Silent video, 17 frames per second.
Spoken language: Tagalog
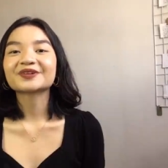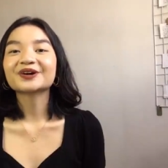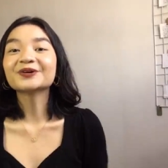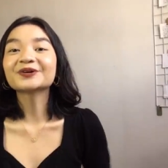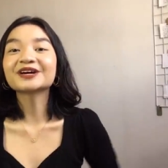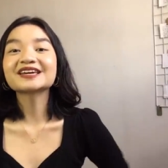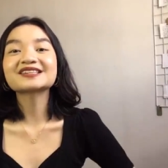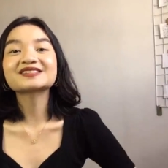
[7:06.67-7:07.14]

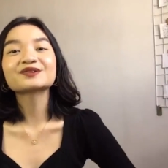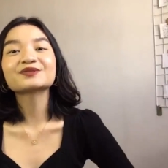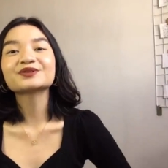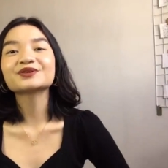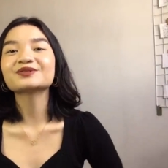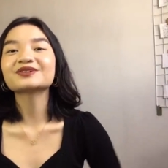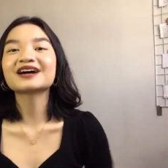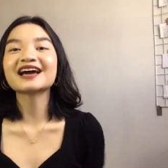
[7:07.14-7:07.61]
Okay, so
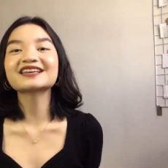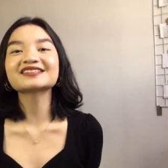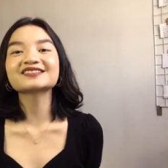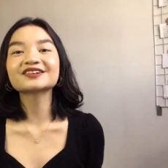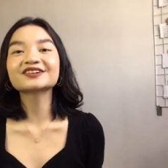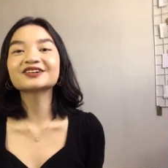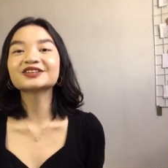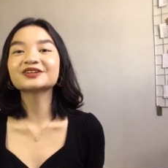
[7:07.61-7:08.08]
you guys
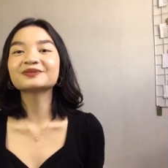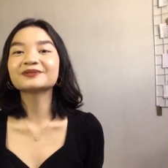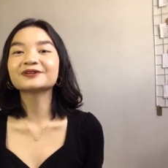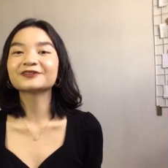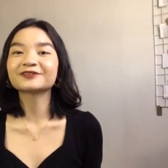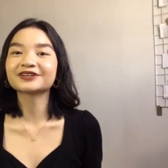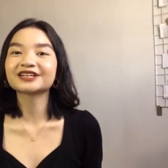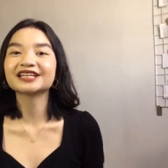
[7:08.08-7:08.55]
are gonna
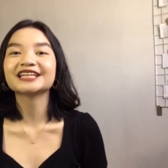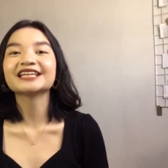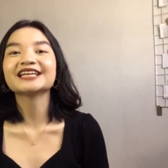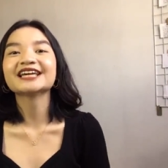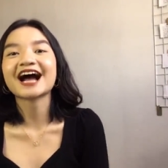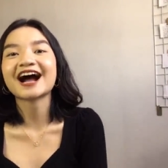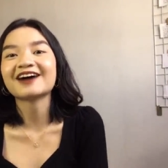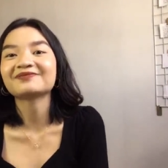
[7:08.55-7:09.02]
be really
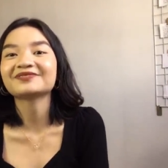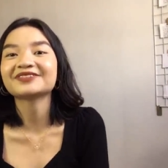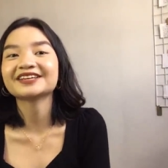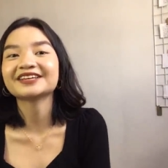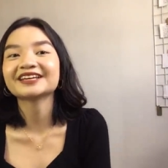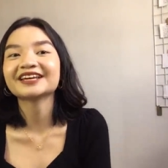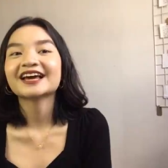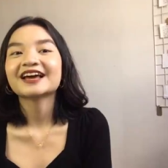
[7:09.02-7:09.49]

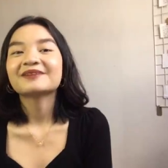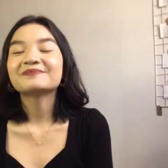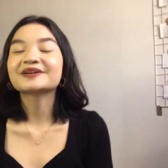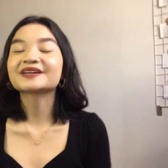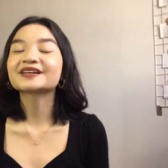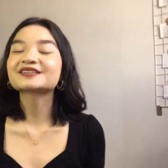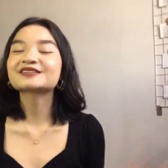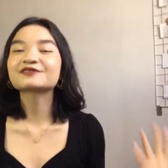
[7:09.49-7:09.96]
happy
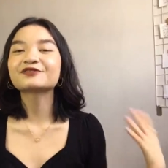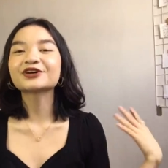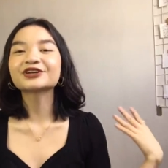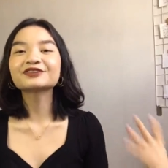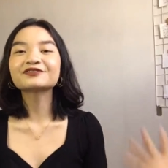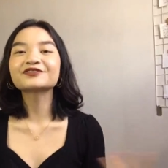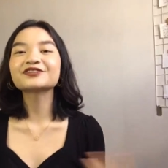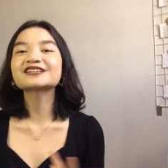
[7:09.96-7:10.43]
because for
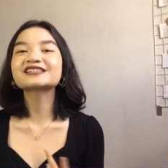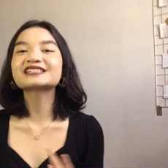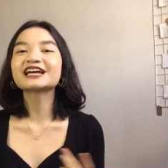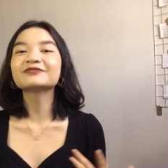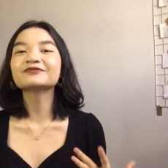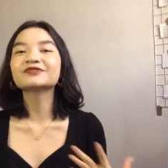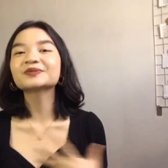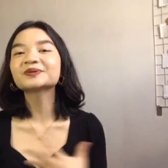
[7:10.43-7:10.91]
the first
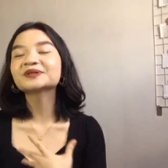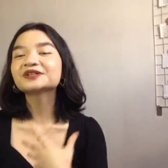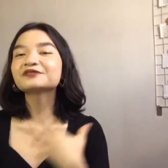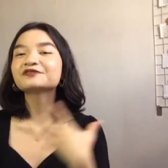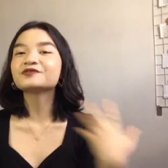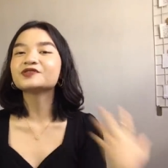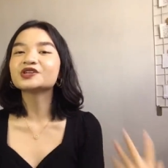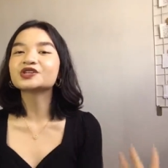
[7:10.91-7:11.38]
time, I'm gonna
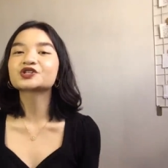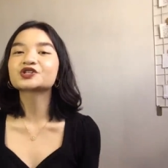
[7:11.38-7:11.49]
feature